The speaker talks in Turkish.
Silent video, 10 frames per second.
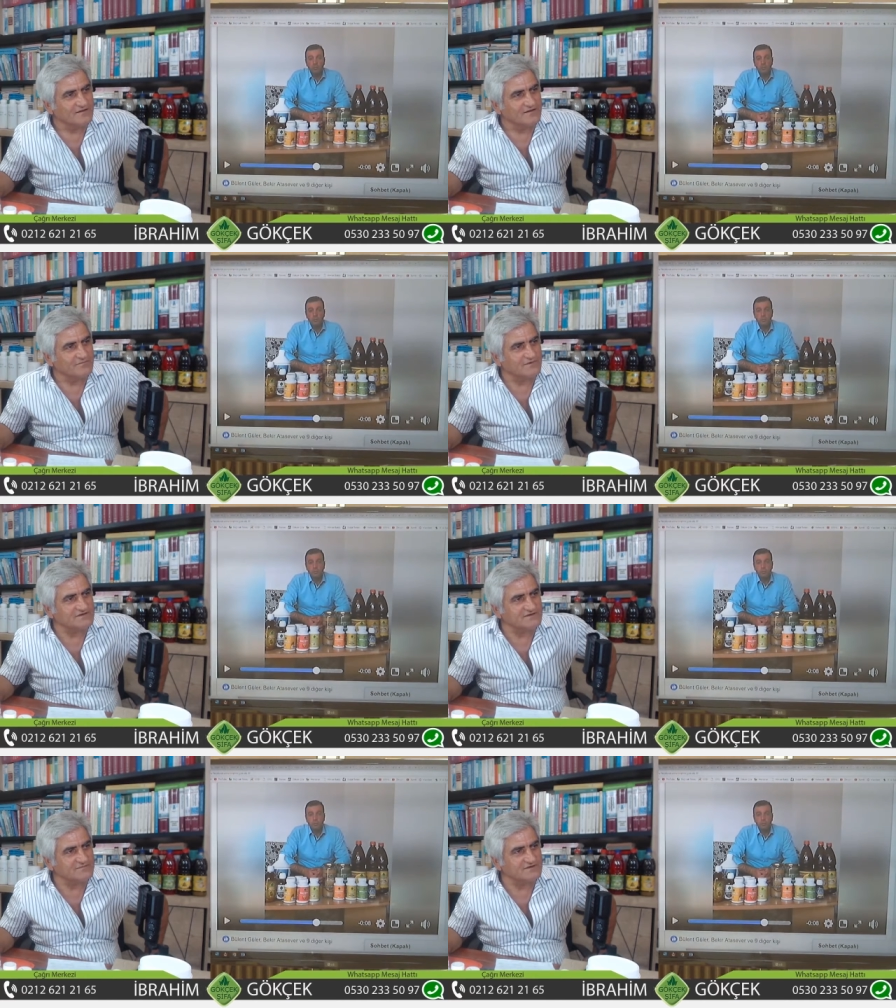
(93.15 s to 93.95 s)

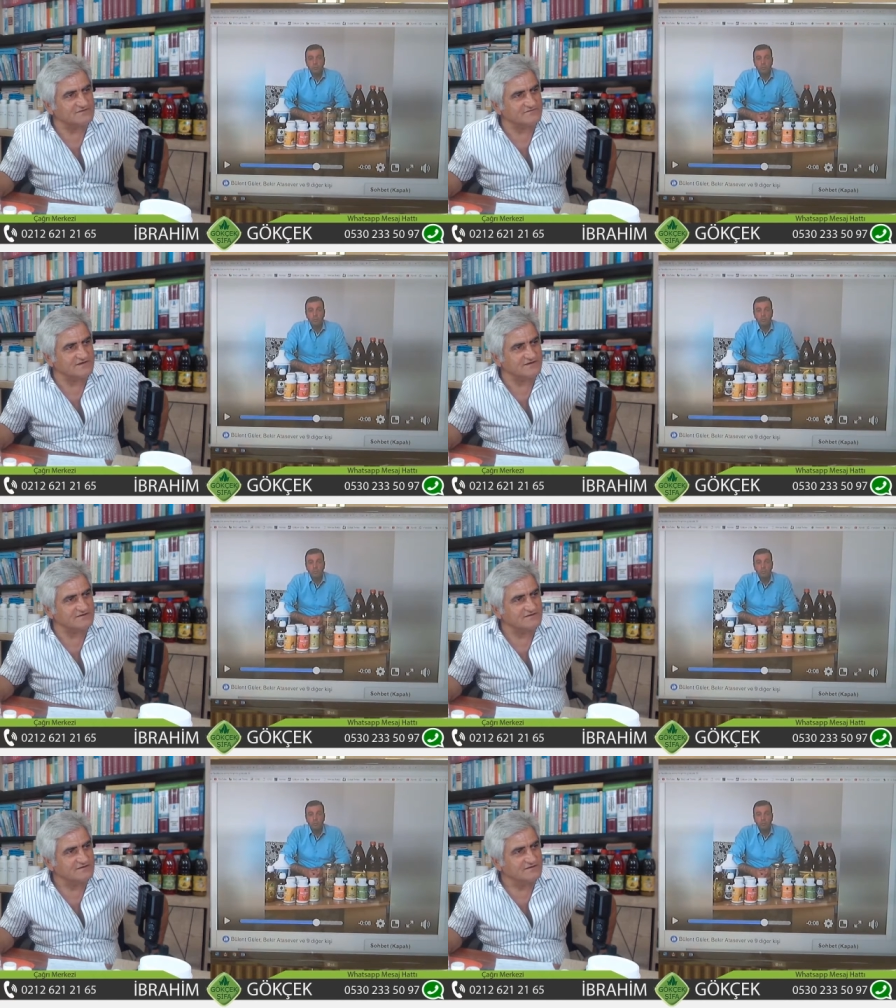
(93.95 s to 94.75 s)
Meşe mix var.
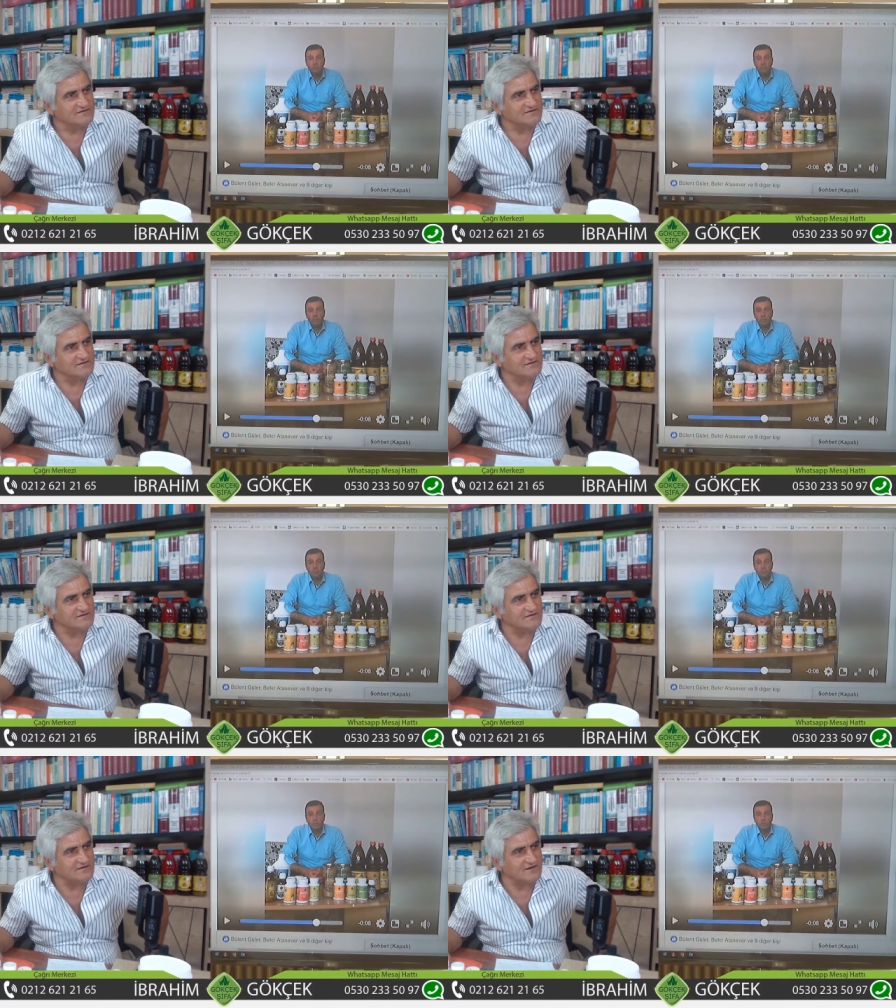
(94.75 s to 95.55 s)

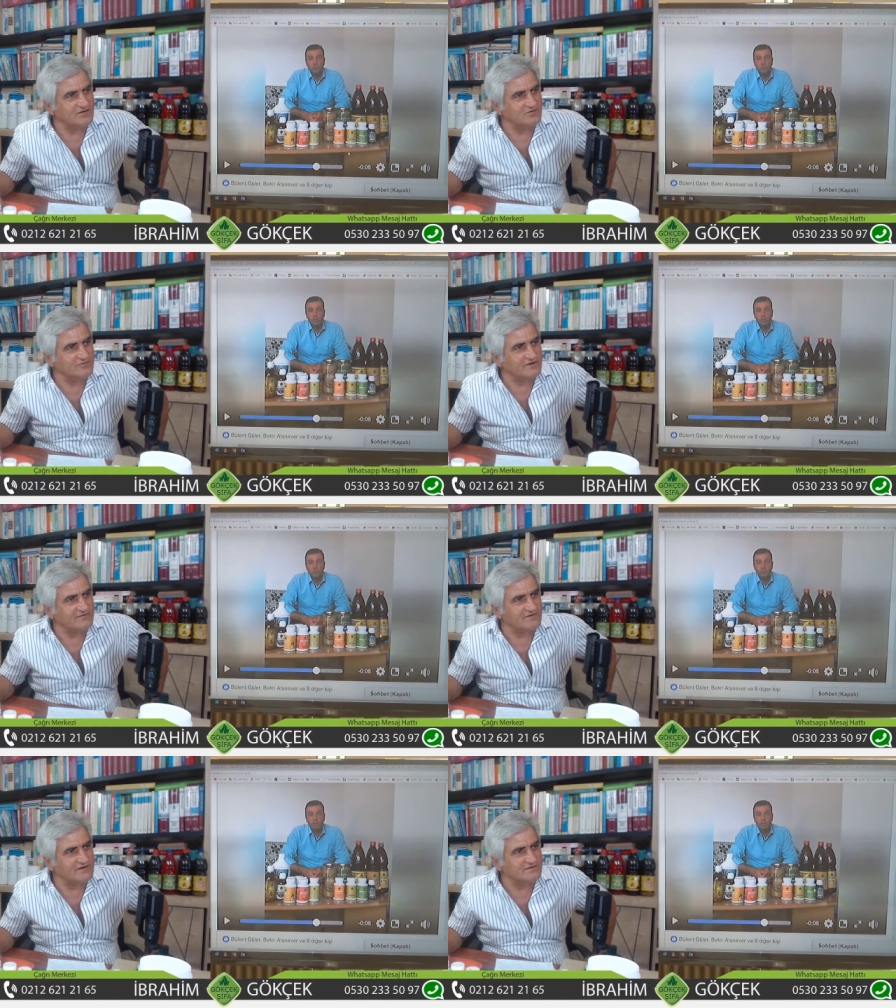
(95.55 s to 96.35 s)
E, aloe vera
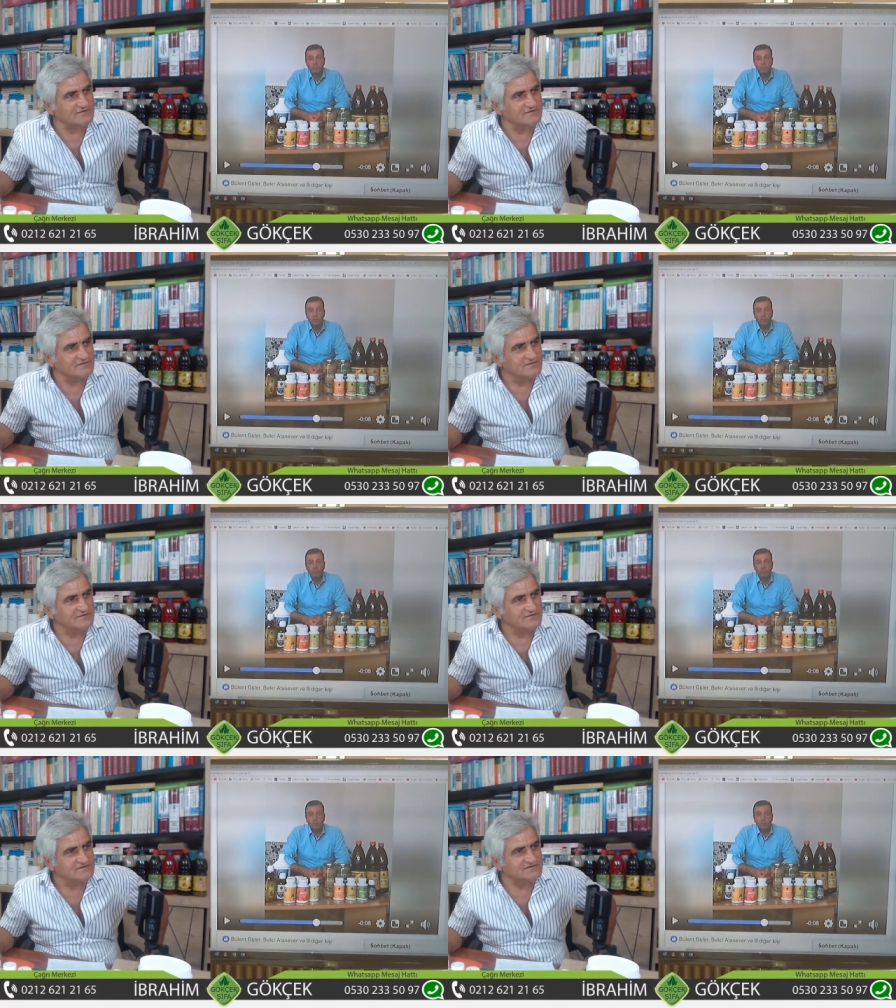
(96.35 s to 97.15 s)
var
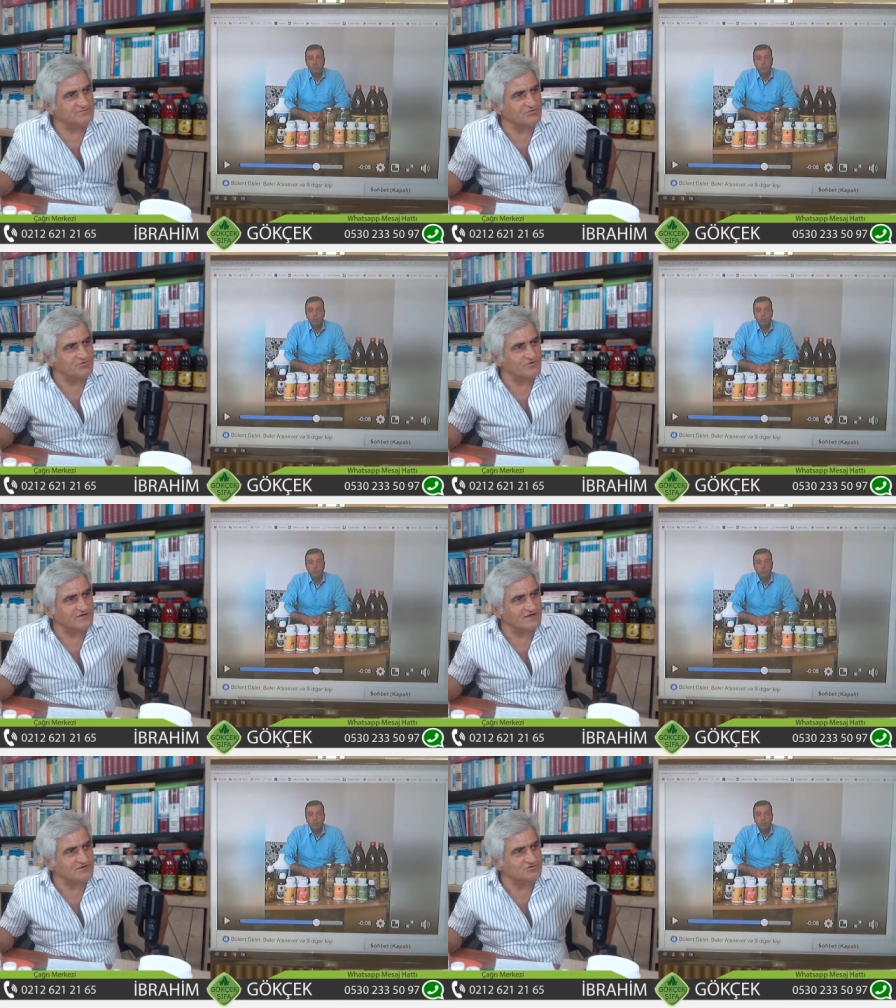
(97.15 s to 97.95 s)

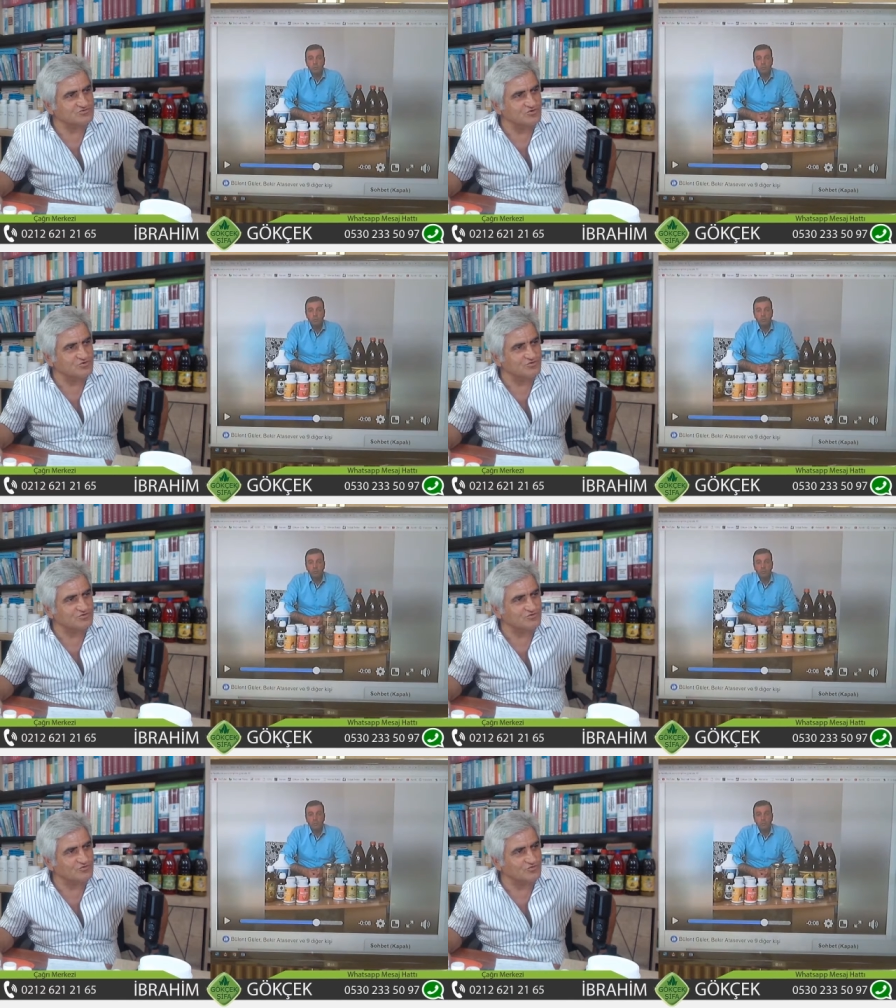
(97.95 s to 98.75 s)
spirulina, söğüt,
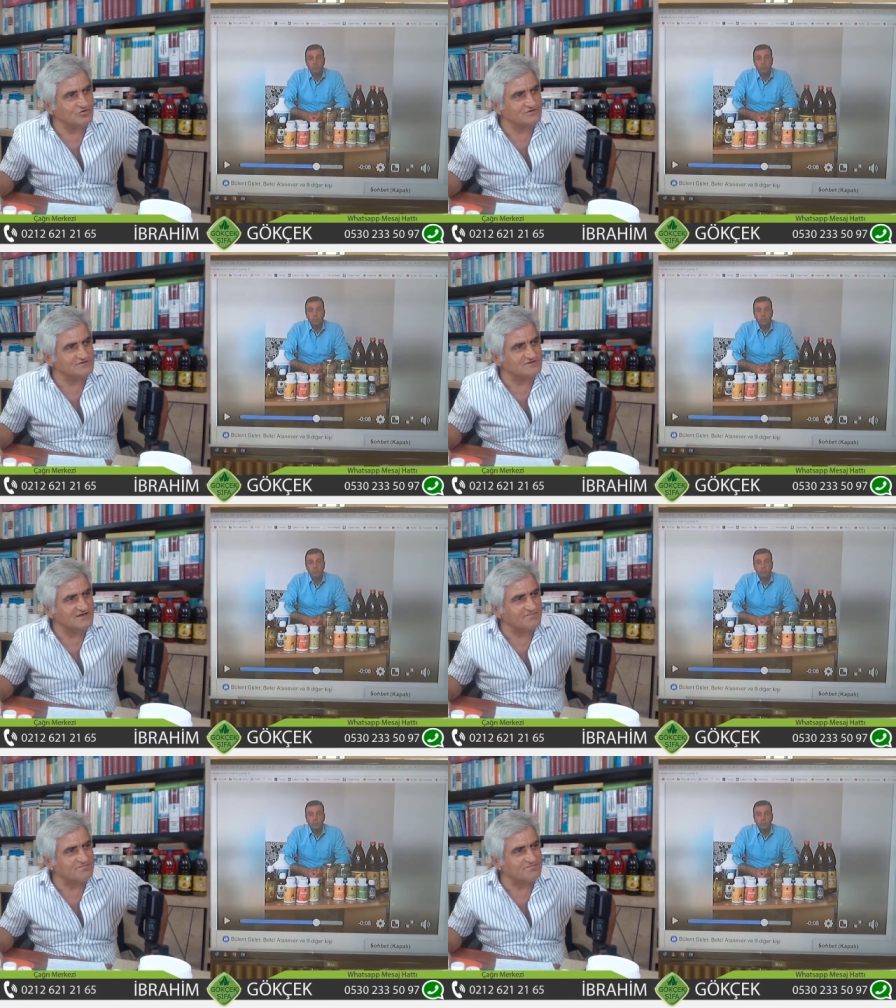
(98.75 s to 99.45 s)
kortisep,